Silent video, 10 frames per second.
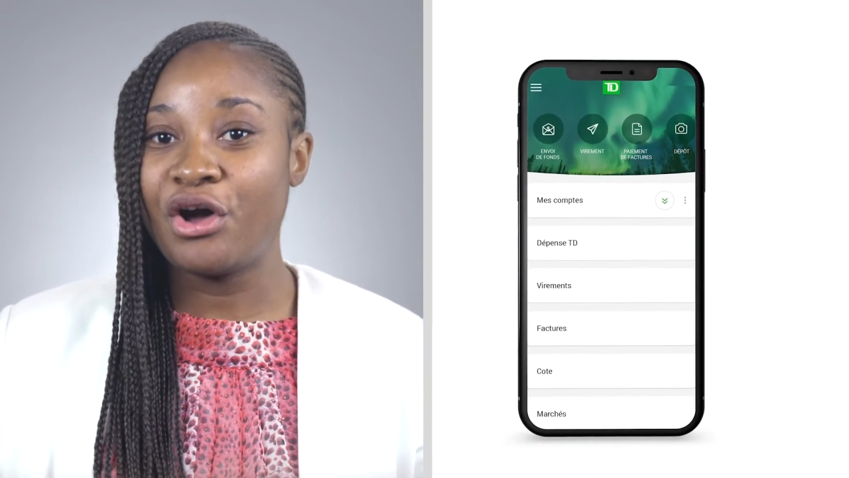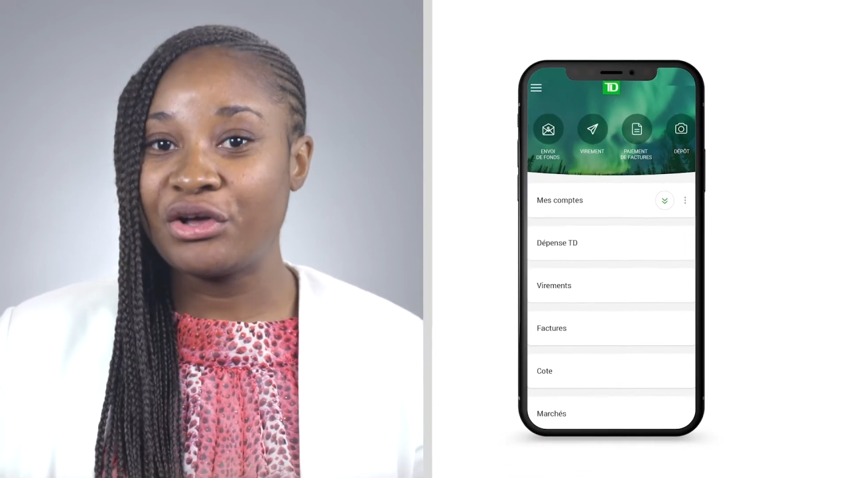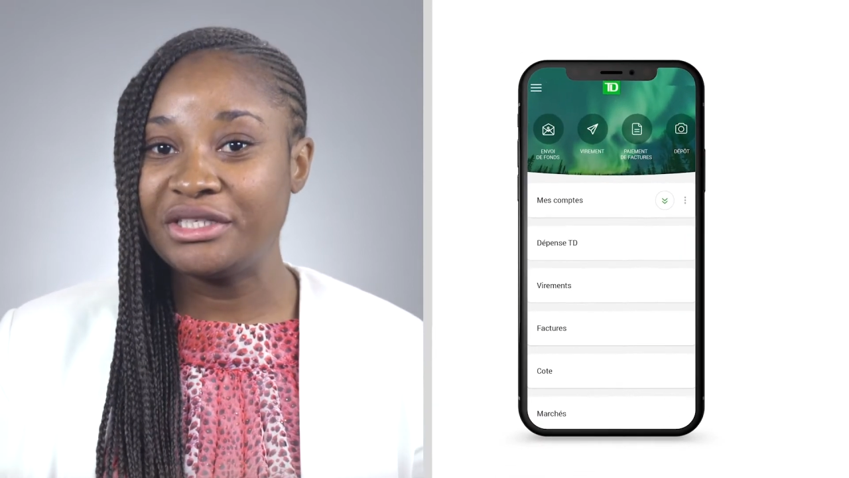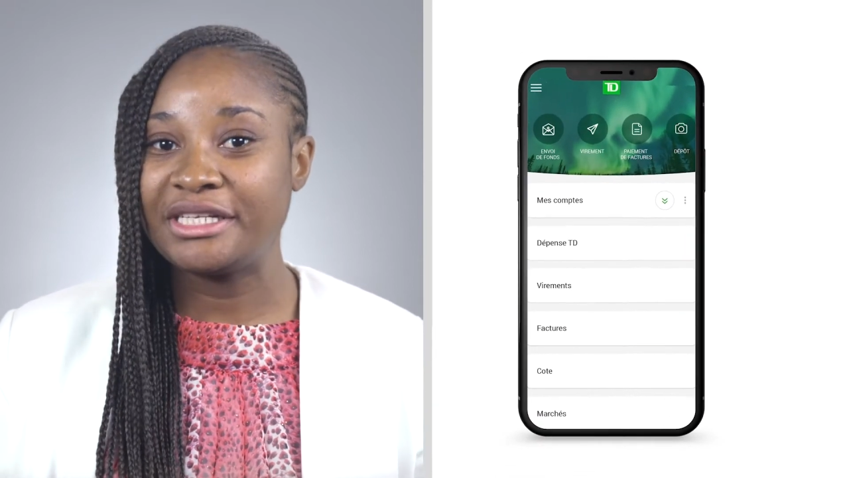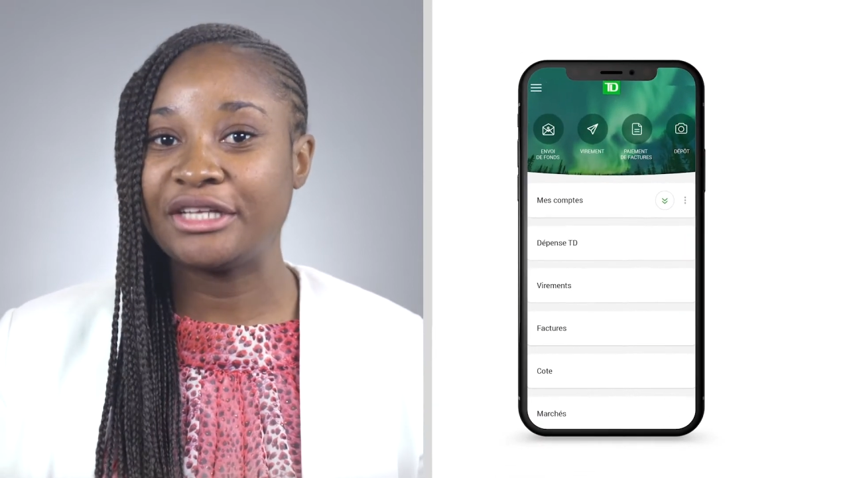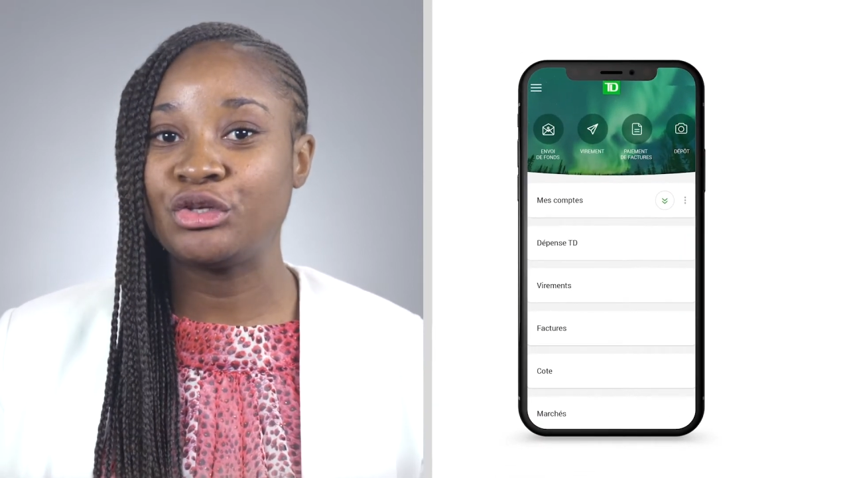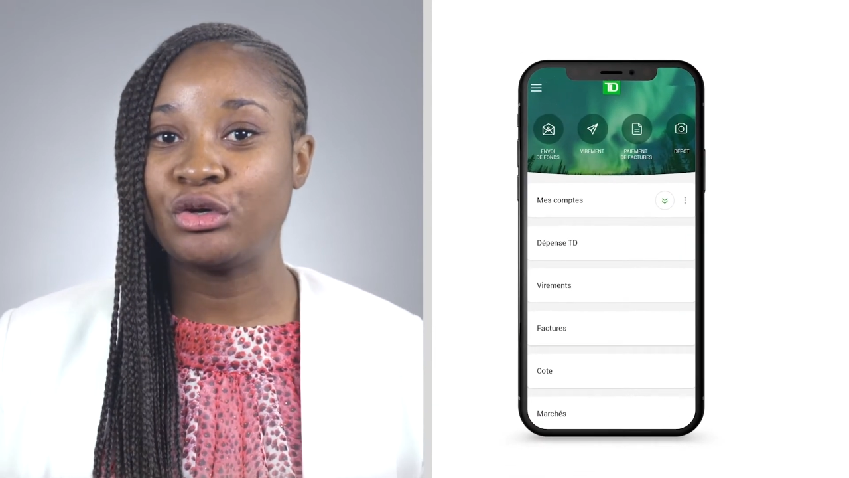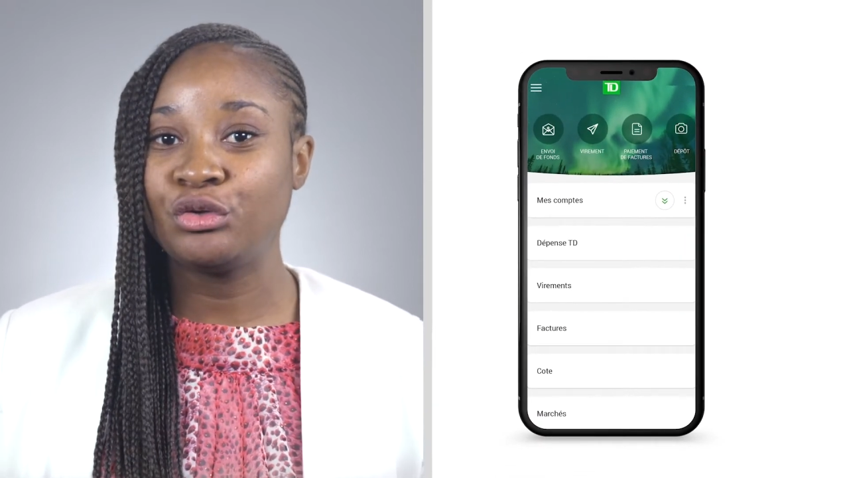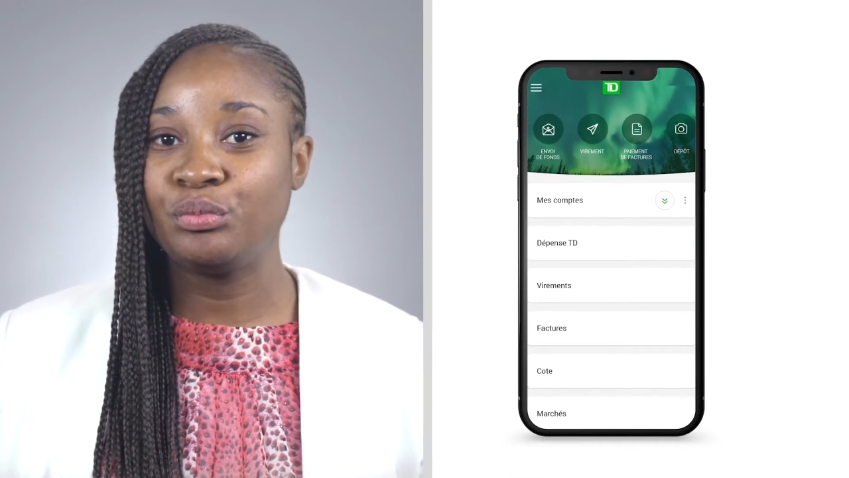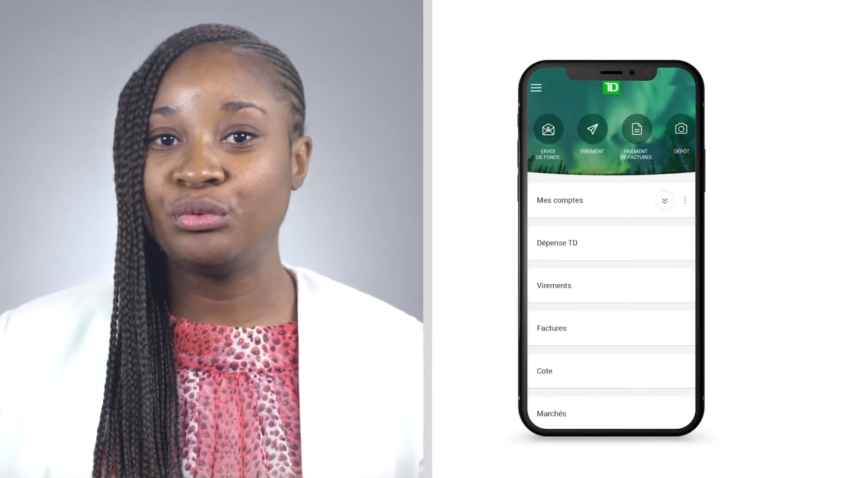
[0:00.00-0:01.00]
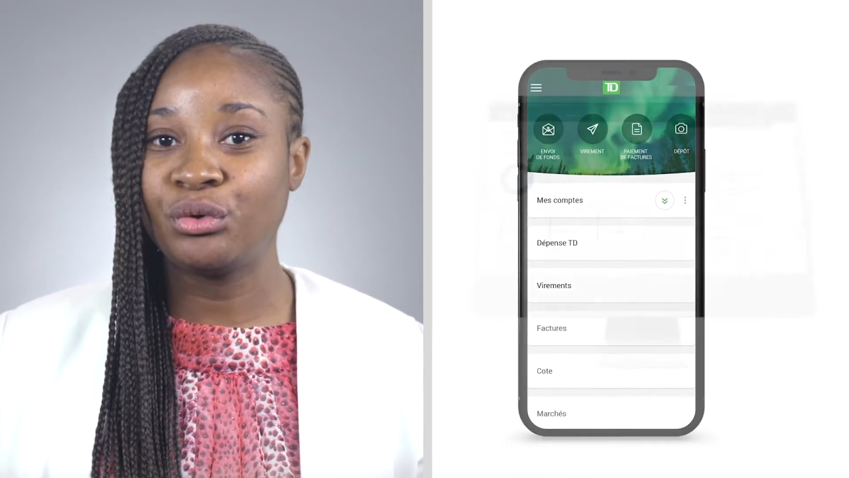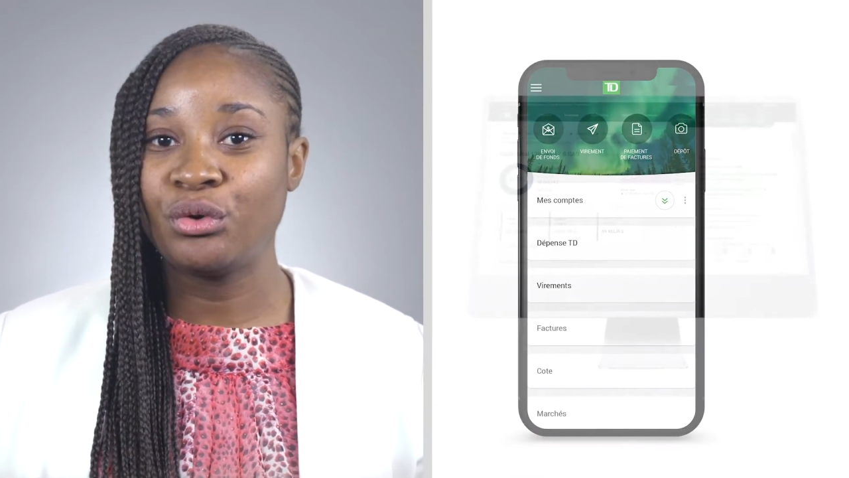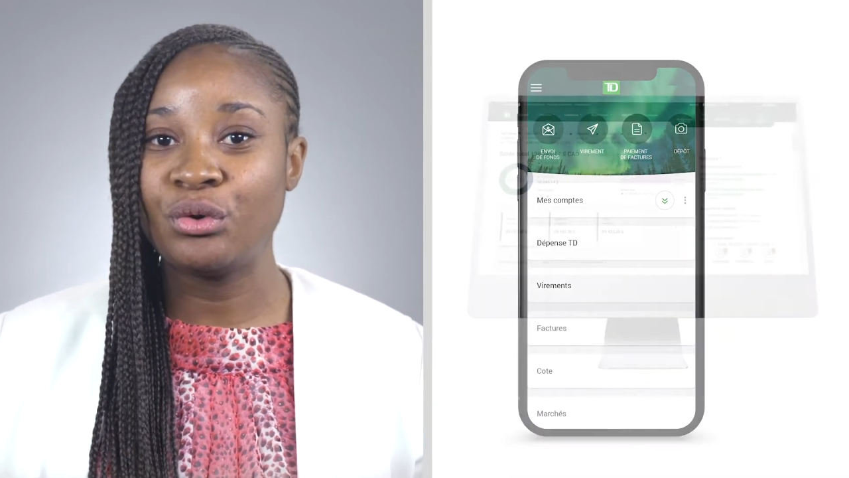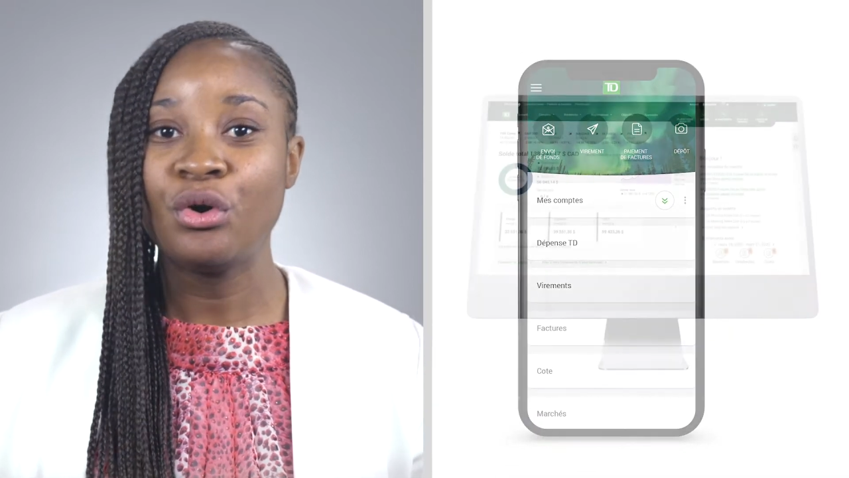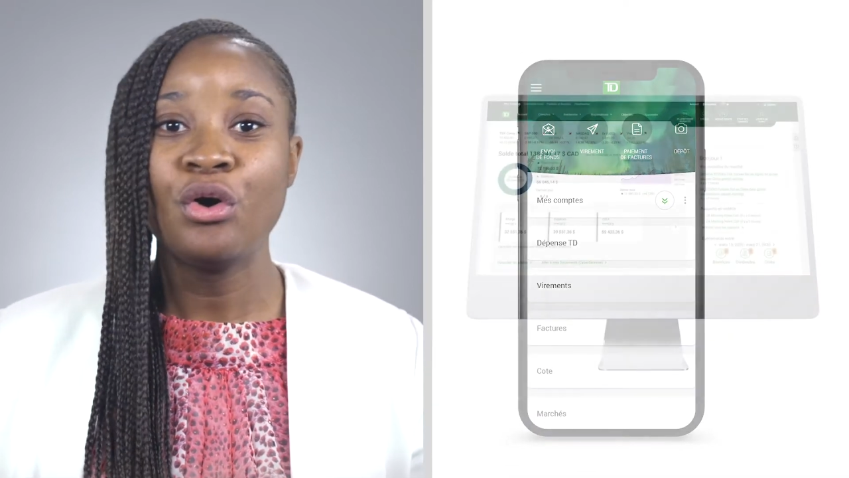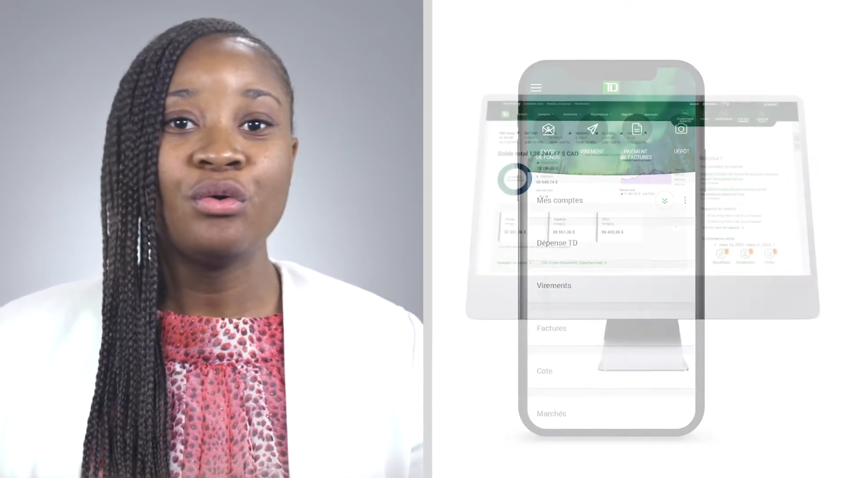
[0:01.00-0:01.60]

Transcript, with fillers: ordinateur de bureau